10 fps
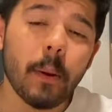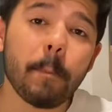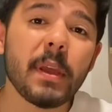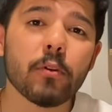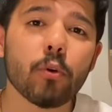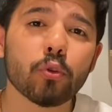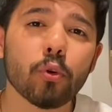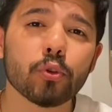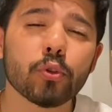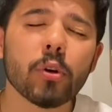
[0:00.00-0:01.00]

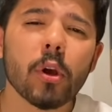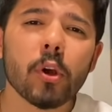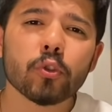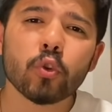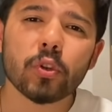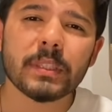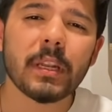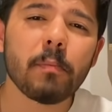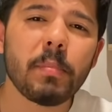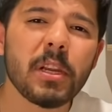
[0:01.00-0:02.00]
1.3'tü.
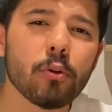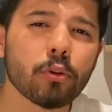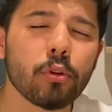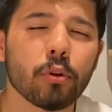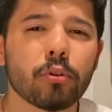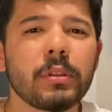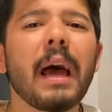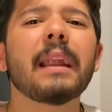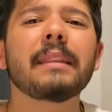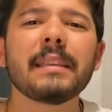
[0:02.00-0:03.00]
Sosyalin 1.4'tü.
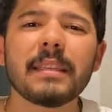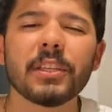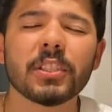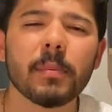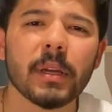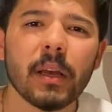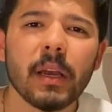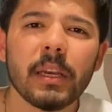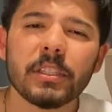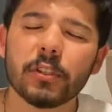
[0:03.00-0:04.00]
Neredeyse işte ama
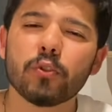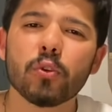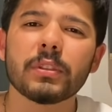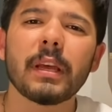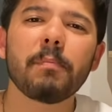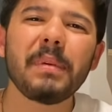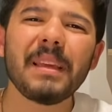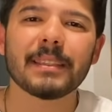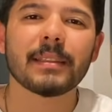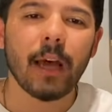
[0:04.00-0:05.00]
işte sosyal
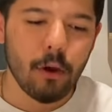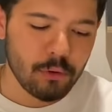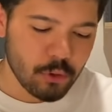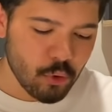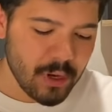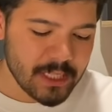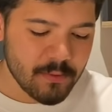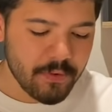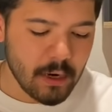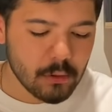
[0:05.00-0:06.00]
tık daha önde. Çok az bir
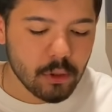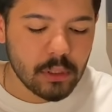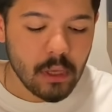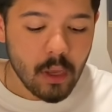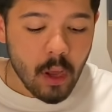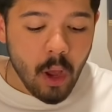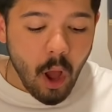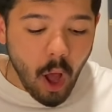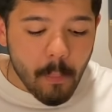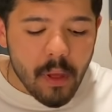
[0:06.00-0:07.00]
farklı önde.
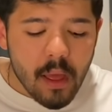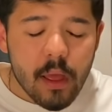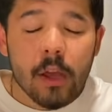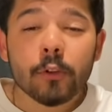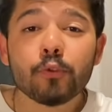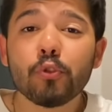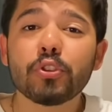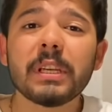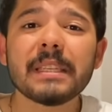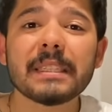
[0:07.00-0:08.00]
Ama
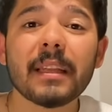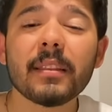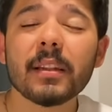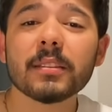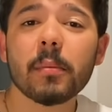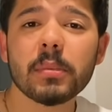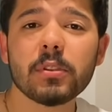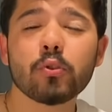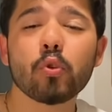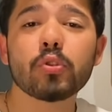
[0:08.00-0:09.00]
Türkçenin standart sapması
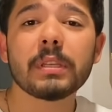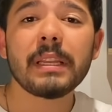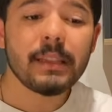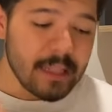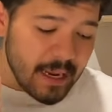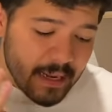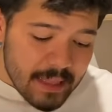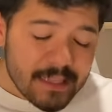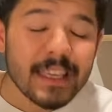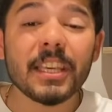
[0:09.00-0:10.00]
sosyalin
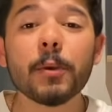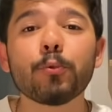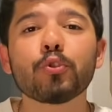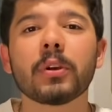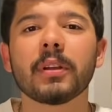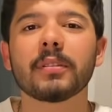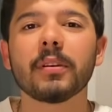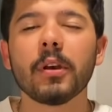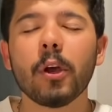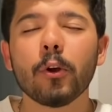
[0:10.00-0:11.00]
neredeyse 2.5 katı.
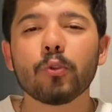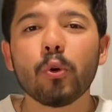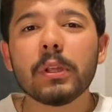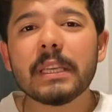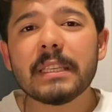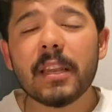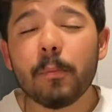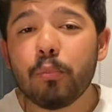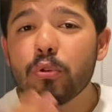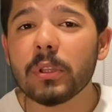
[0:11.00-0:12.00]
Dolayısıyla
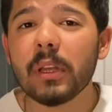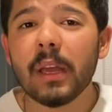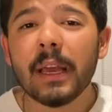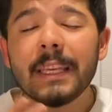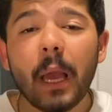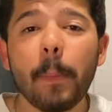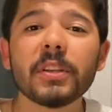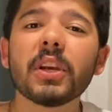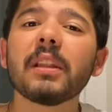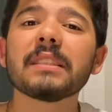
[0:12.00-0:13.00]
burada
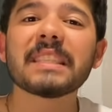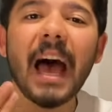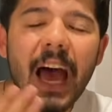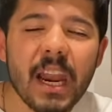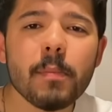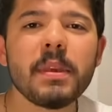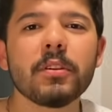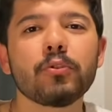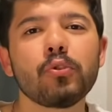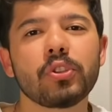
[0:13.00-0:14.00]
yapacağınız her
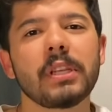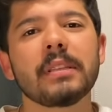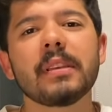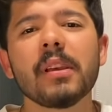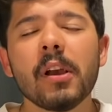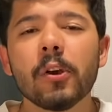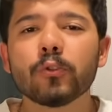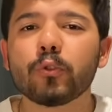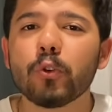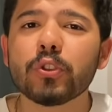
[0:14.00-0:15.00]
bir Türkçe neti
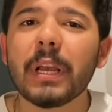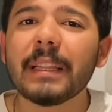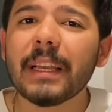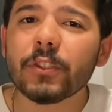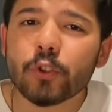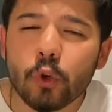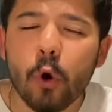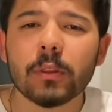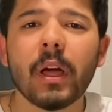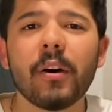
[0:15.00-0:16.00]
sosyalden
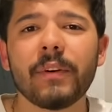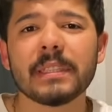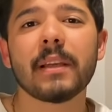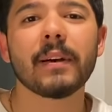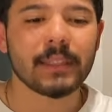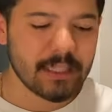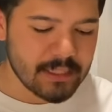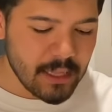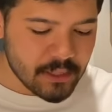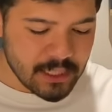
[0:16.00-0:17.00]
çok daha fazla avantaj
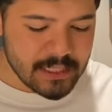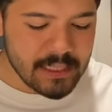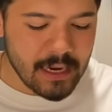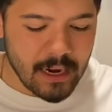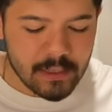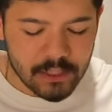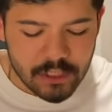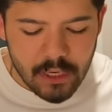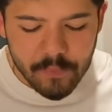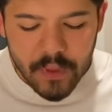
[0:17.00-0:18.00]
sağlayacak sizlere arkadaşlar.